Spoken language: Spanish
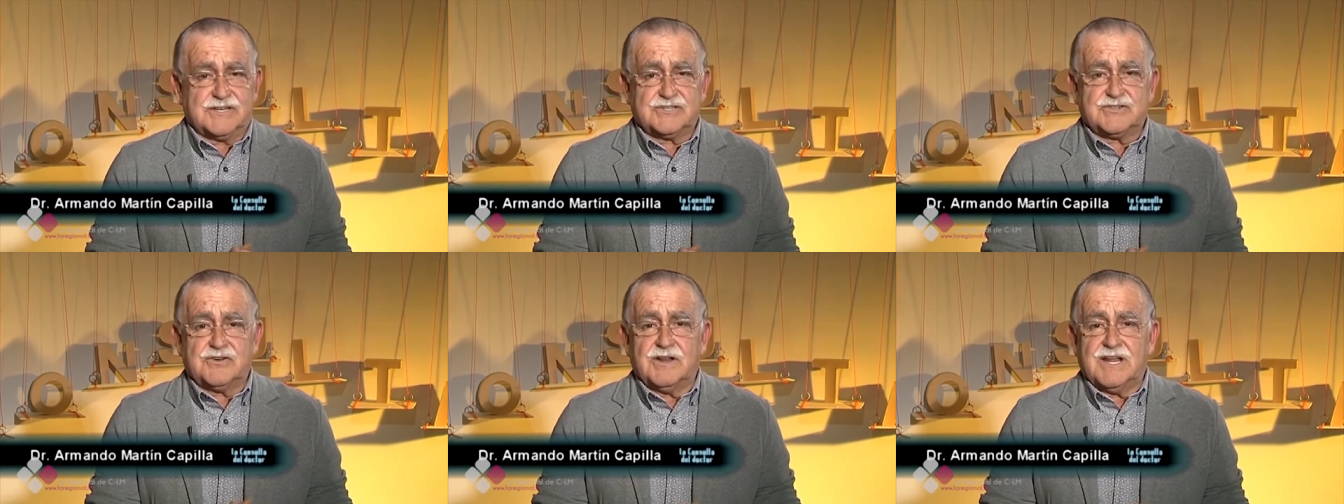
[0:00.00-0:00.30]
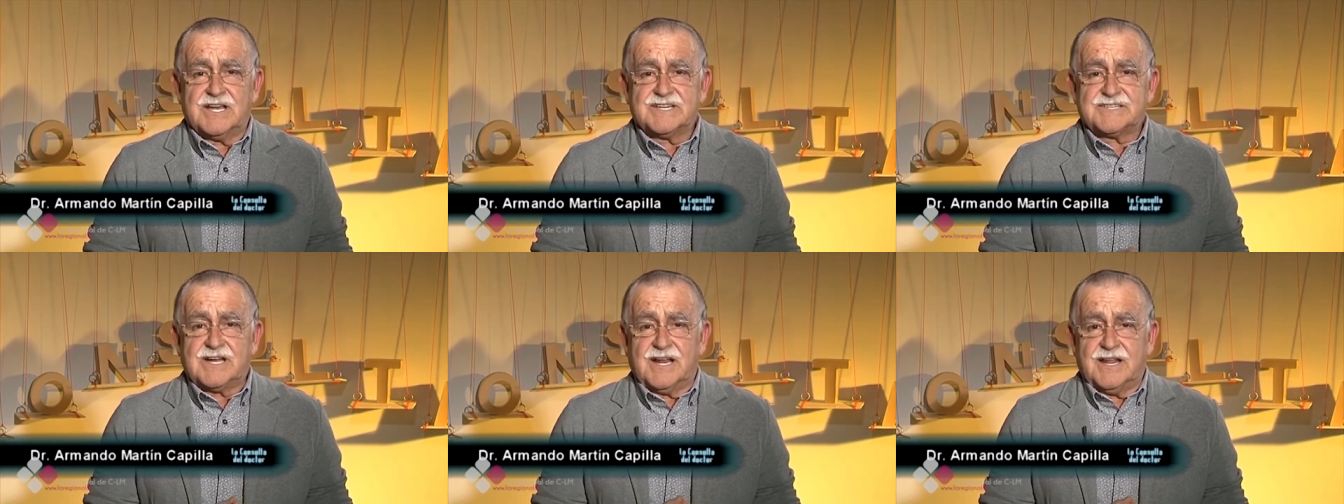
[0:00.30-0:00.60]
que
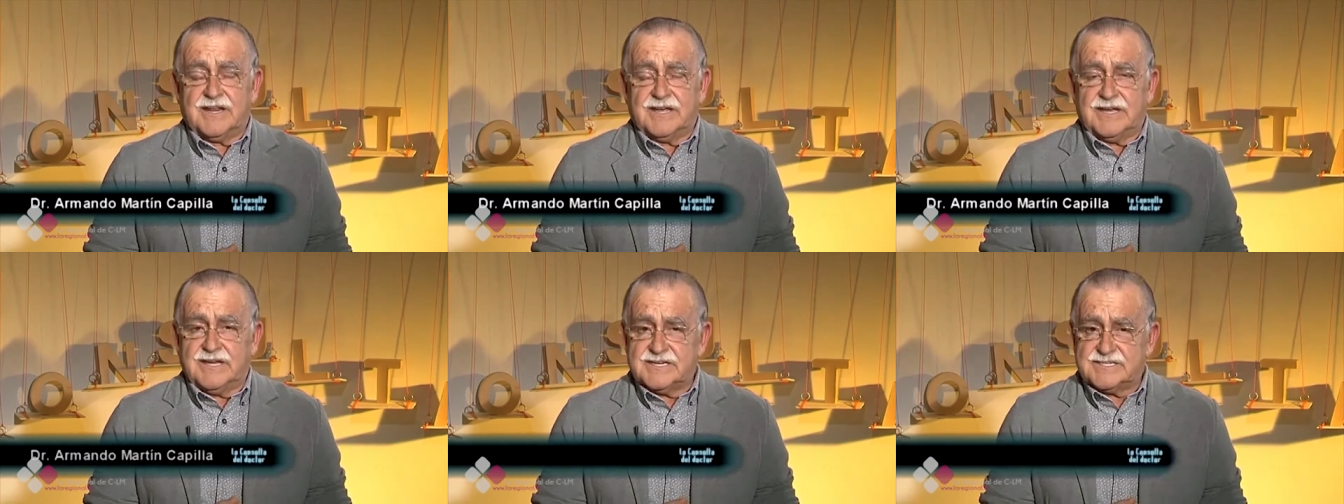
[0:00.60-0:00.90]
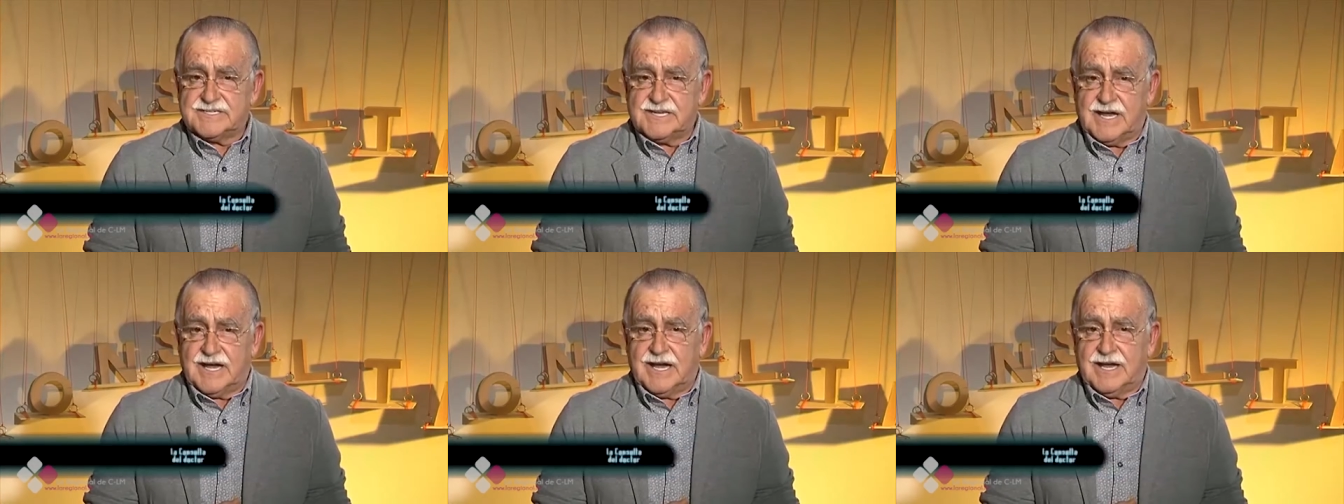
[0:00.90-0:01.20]
son las
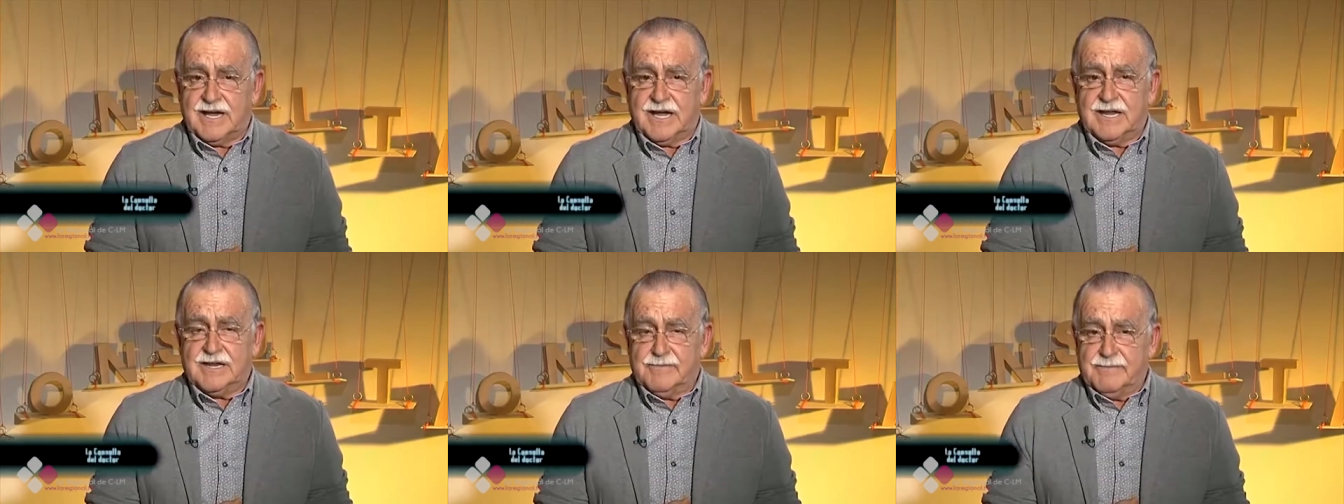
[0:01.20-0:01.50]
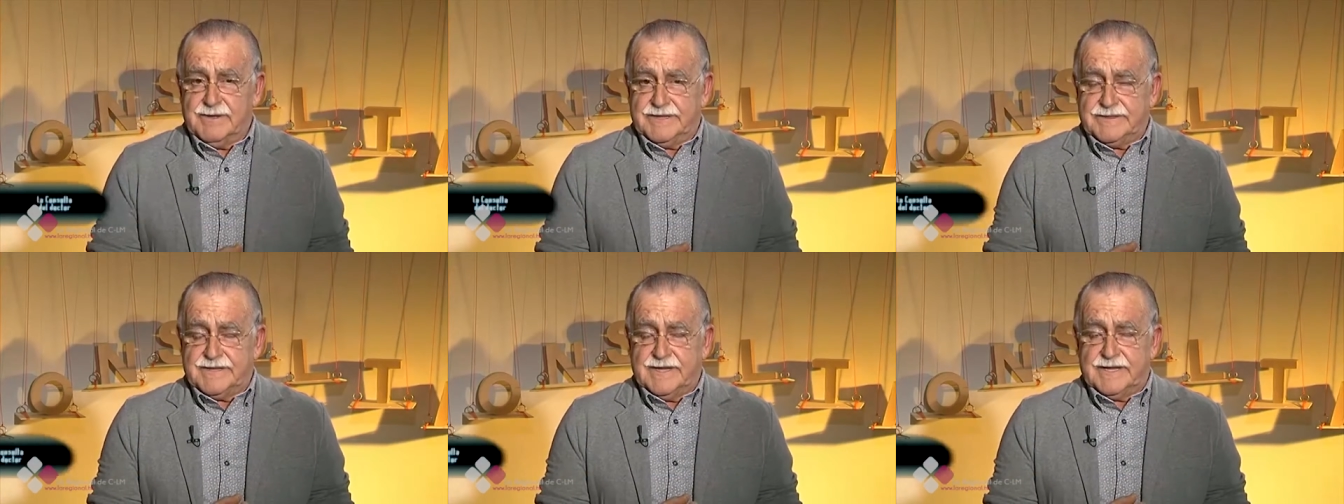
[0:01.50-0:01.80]
alergias
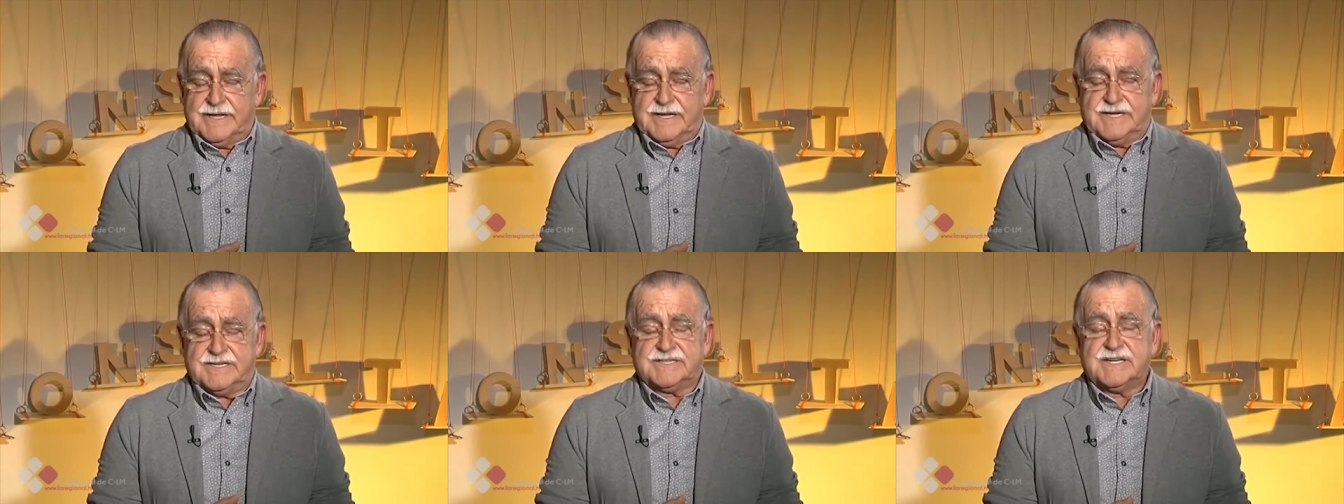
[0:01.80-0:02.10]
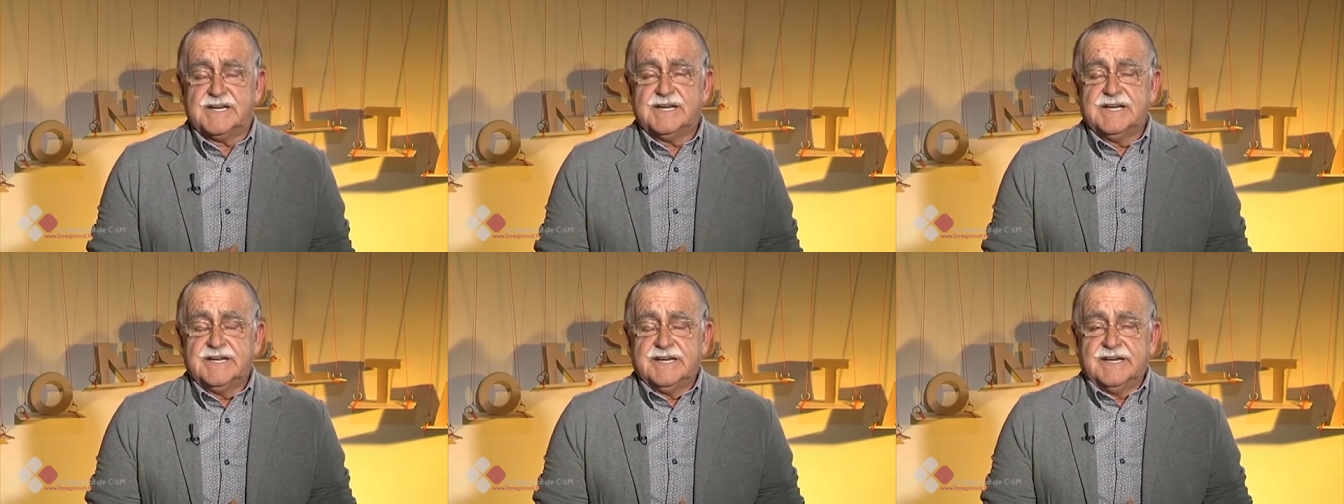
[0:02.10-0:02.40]
alimentarias.